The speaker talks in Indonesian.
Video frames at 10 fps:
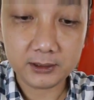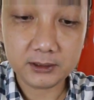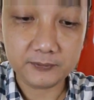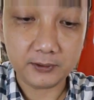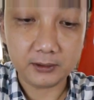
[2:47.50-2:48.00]

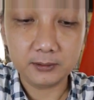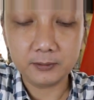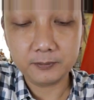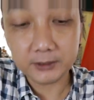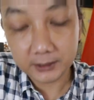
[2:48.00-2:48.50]
receiver.
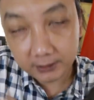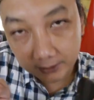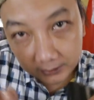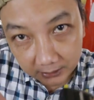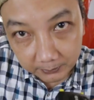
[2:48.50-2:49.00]
Jadi
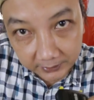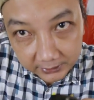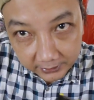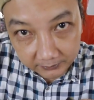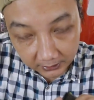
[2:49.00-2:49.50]
ini adalah
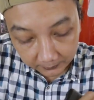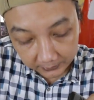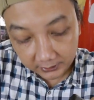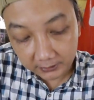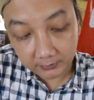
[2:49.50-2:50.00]
penerima.
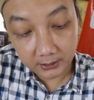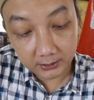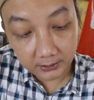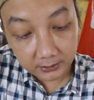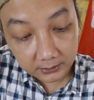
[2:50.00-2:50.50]

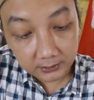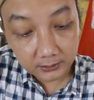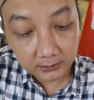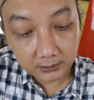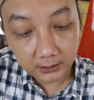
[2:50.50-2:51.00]
Penerimanya
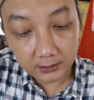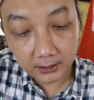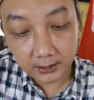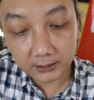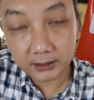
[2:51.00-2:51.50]
dia
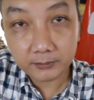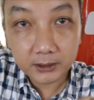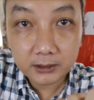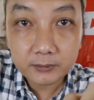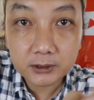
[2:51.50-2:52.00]
ada
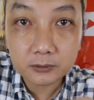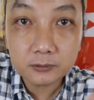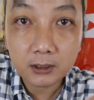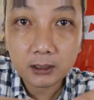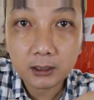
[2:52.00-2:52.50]
HDMI-nya bisa
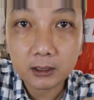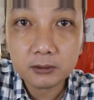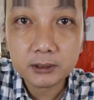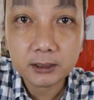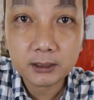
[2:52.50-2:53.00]
dua
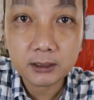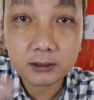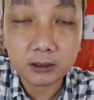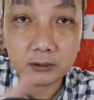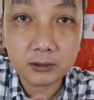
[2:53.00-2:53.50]

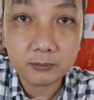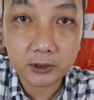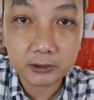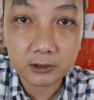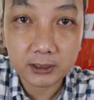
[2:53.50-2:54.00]
out-nya, satu ke
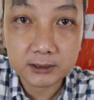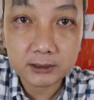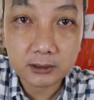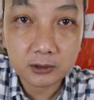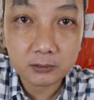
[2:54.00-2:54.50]
monitor
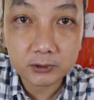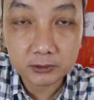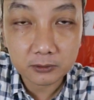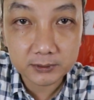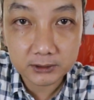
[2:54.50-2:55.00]
kecil satu ke
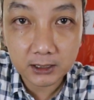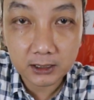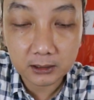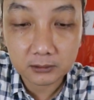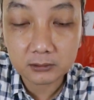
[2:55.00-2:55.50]
monitor
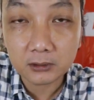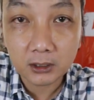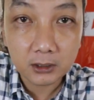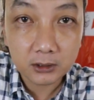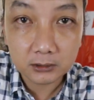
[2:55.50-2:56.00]
besar atau
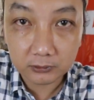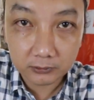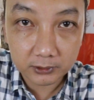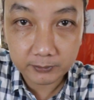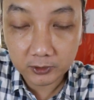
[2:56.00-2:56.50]

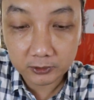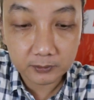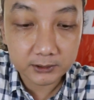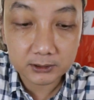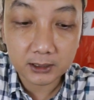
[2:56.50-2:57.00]
dua-duanya monitor
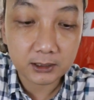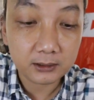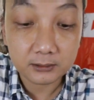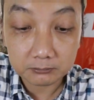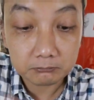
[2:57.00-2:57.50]

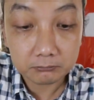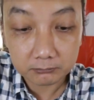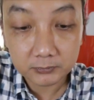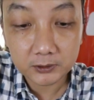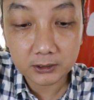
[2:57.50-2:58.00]
besar
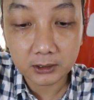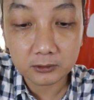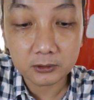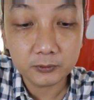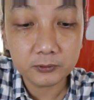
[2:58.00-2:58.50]

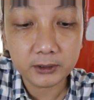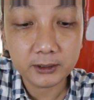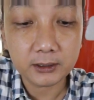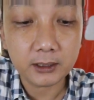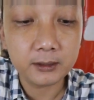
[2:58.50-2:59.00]
tergantung kebutuhan
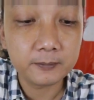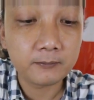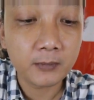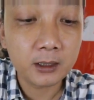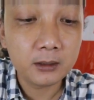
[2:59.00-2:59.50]
kita
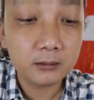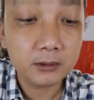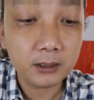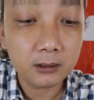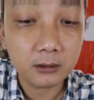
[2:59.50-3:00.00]

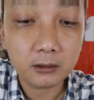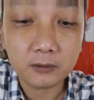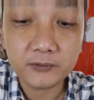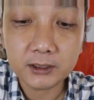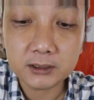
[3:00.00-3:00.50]
dan on
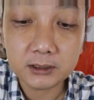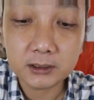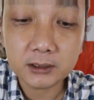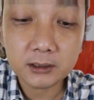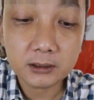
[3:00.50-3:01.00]
off-nya di
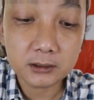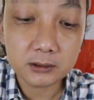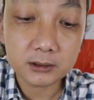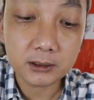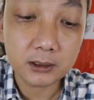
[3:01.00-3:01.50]
sini ini